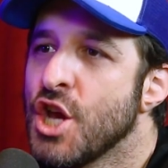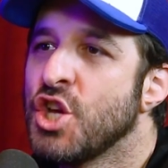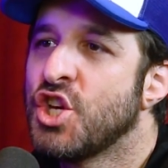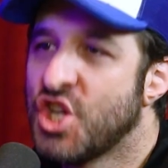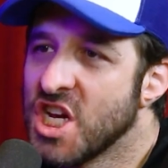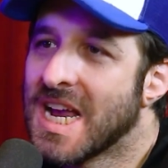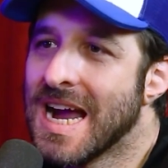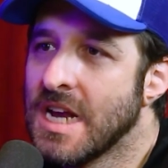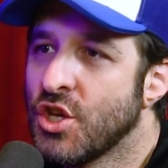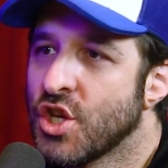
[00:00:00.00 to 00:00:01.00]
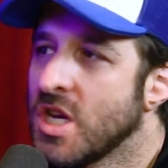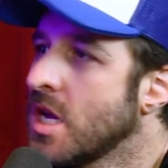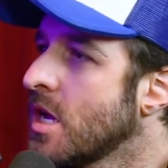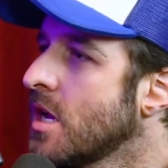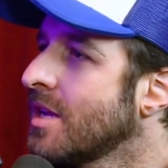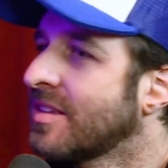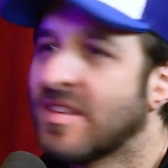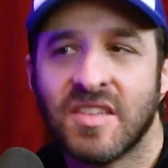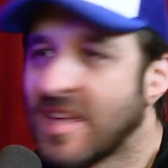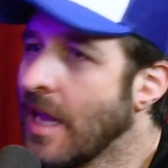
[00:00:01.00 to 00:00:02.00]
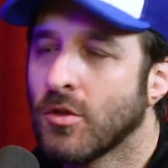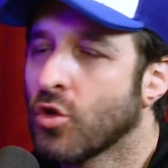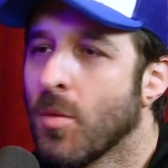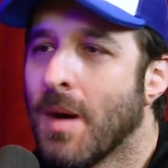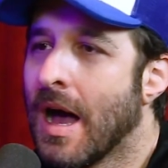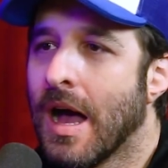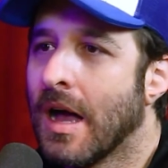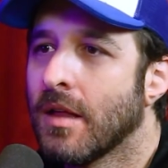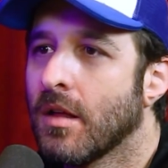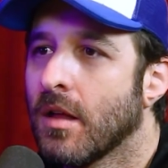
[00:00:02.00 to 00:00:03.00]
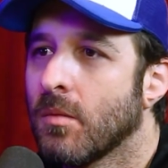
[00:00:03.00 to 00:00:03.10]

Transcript: gigante sem tomar